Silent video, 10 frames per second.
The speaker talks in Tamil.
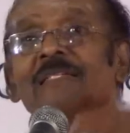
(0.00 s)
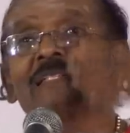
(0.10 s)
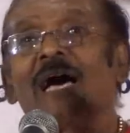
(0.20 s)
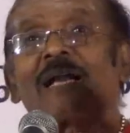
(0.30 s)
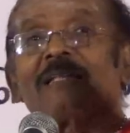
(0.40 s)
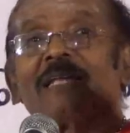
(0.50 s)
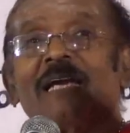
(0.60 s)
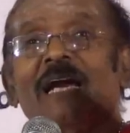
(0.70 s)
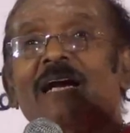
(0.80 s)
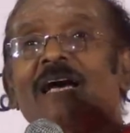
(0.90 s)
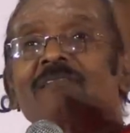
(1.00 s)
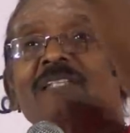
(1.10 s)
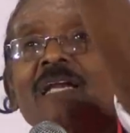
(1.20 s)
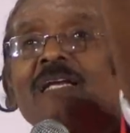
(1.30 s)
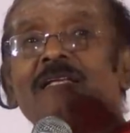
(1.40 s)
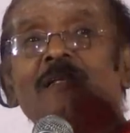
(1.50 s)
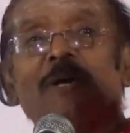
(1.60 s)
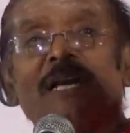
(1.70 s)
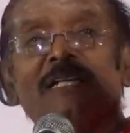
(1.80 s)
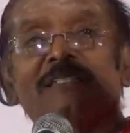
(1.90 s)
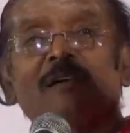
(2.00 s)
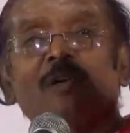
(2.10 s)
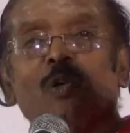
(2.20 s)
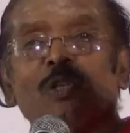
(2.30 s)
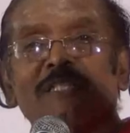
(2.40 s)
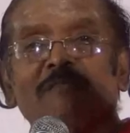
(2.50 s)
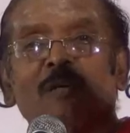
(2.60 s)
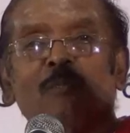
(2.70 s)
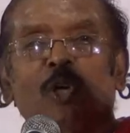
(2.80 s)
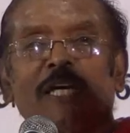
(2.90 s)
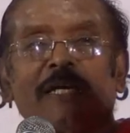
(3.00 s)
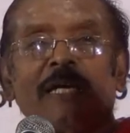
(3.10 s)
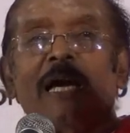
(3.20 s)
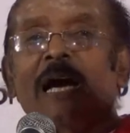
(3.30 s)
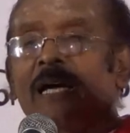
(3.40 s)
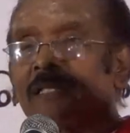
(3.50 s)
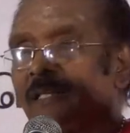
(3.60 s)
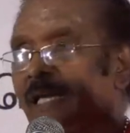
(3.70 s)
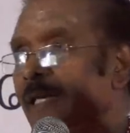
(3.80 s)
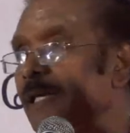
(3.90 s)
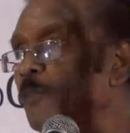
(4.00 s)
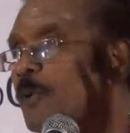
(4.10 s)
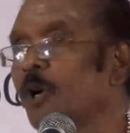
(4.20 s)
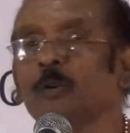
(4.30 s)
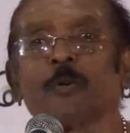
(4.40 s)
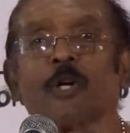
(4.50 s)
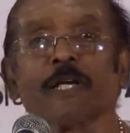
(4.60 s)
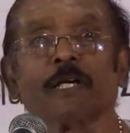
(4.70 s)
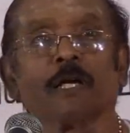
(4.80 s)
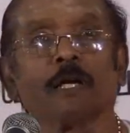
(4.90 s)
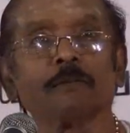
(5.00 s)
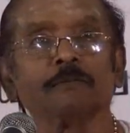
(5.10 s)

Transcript: சார் அந்த ஏழாவதாக நிற்கிது பாருங்கள் செவன் ஓட் oh செவன் போயிங் அதில் தான் நீங்கள் போக போகிறீங்கன்னு